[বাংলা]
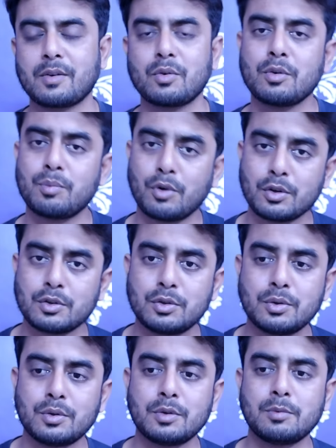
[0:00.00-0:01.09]
কোনো বন্ধ
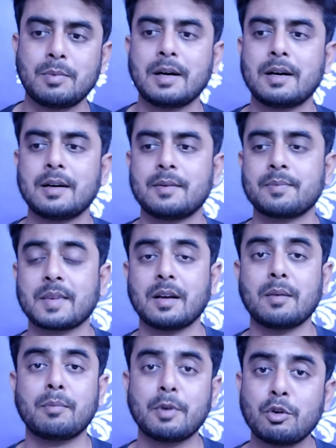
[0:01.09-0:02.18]
বা
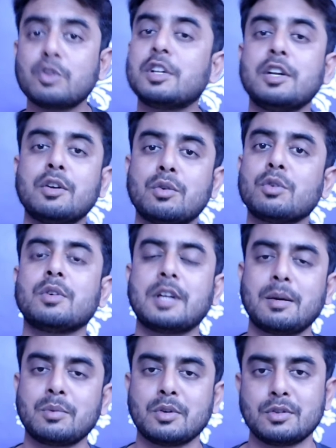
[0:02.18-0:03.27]
বিরতির কোনো
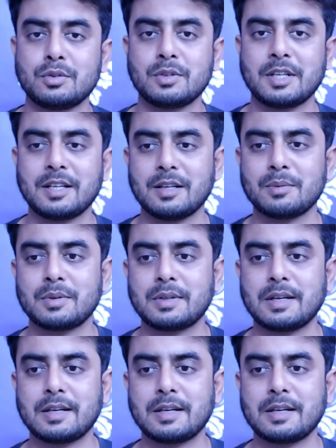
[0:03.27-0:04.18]
নামগন্ধ নেই এবং